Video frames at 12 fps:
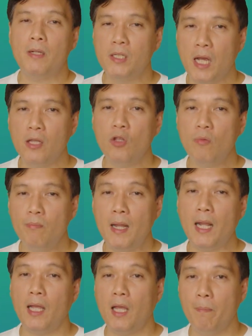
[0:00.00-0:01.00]
masyadong
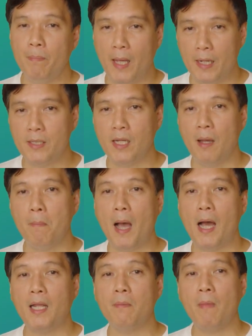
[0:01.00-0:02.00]
malaki ang piyansa,
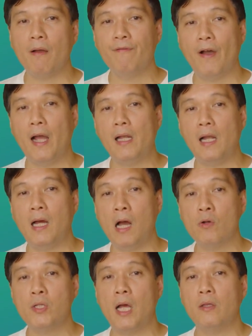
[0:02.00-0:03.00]
maaring mag-file ang
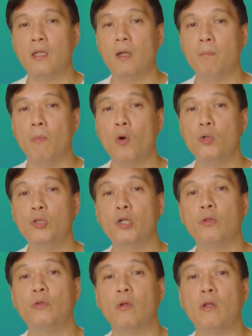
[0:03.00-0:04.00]
akusado ng
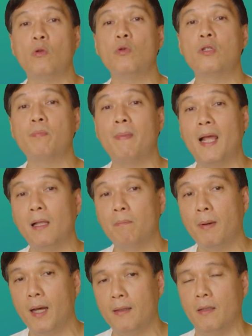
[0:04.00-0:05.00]
motion to reduce bail
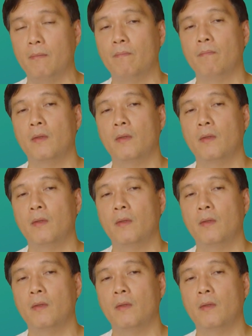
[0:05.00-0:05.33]
bond